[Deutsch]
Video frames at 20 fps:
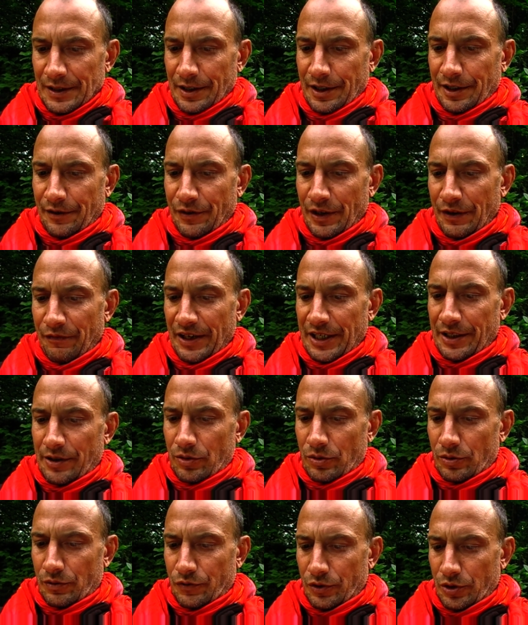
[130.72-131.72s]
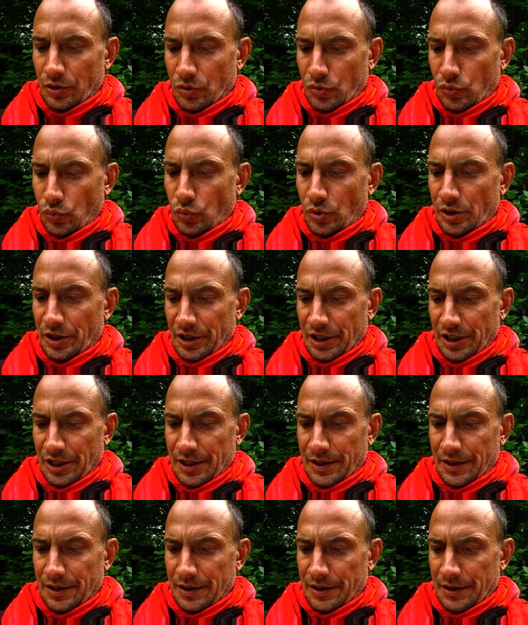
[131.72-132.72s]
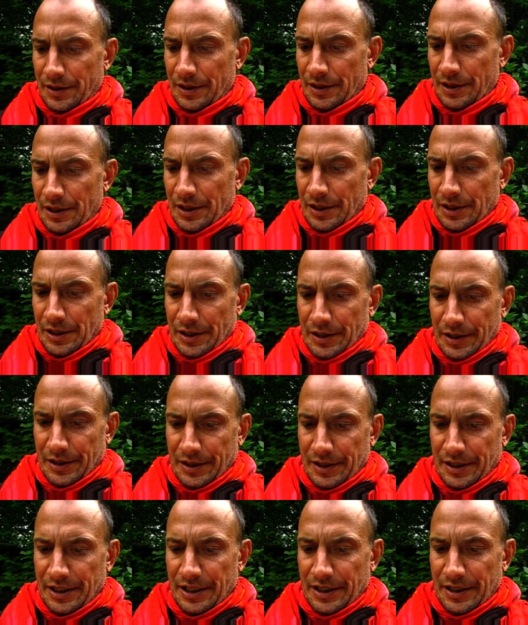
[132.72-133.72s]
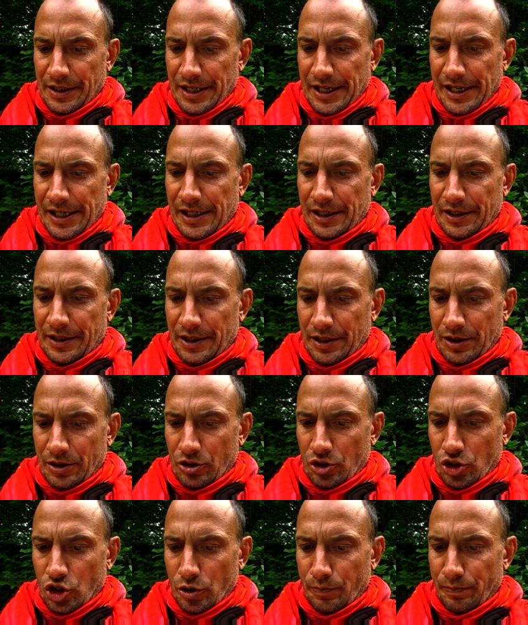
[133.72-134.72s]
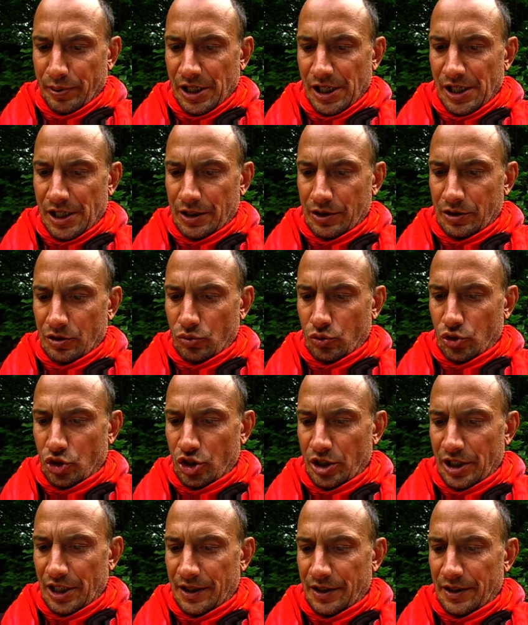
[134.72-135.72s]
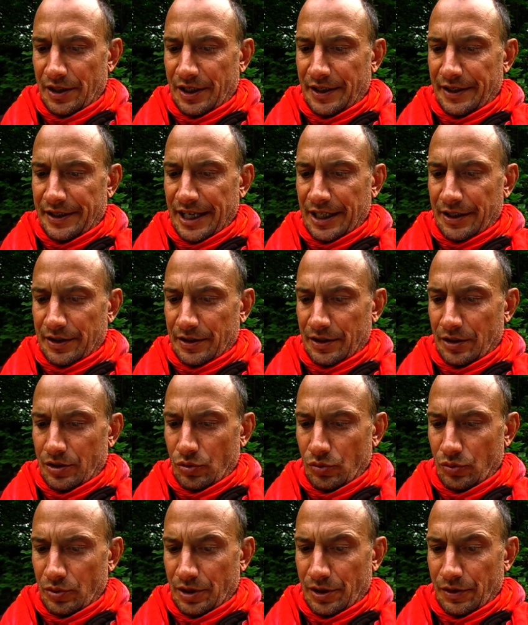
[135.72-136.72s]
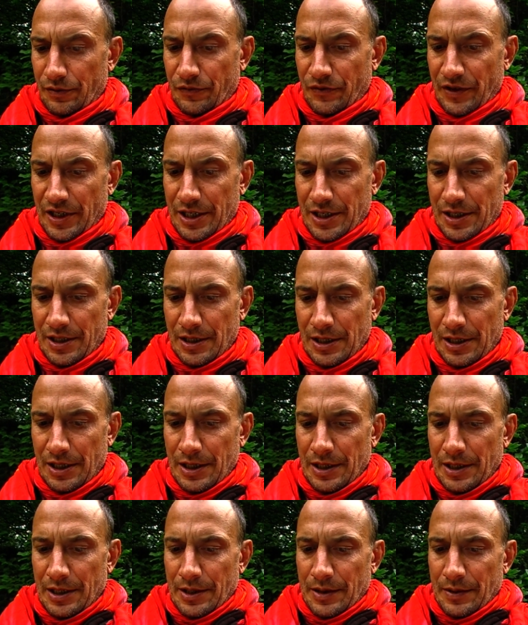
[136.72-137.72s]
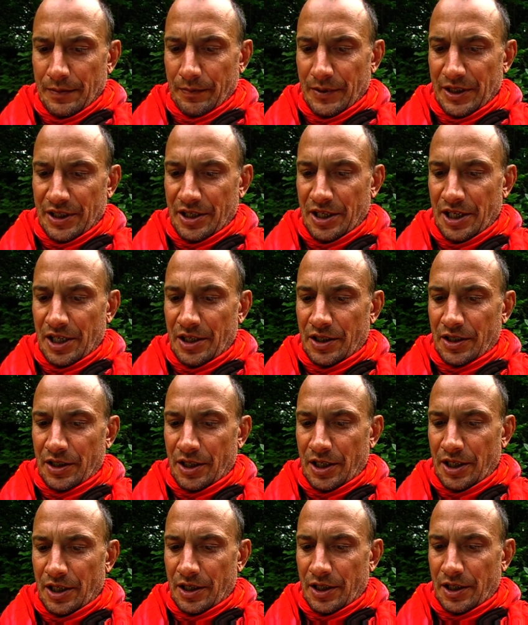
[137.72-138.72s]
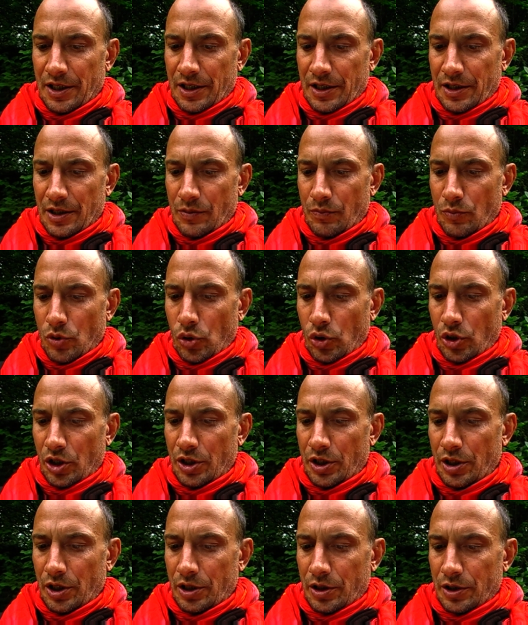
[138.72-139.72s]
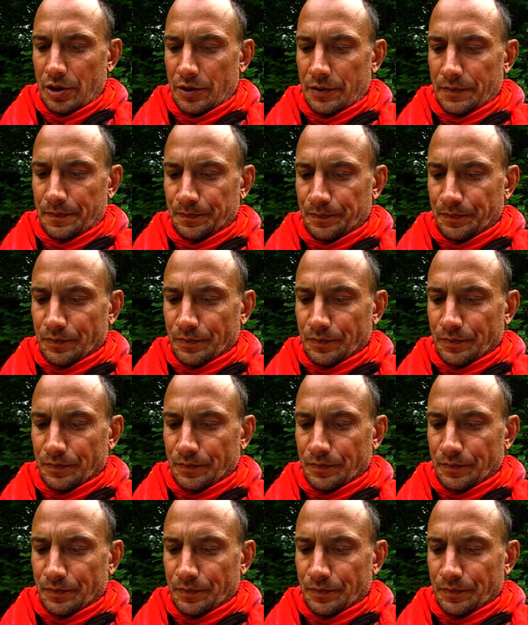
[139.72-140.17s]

Die Verwendung von Gut in den älteren Sprachzuständen deckt sich ungefähr mit denjenigen im heutigen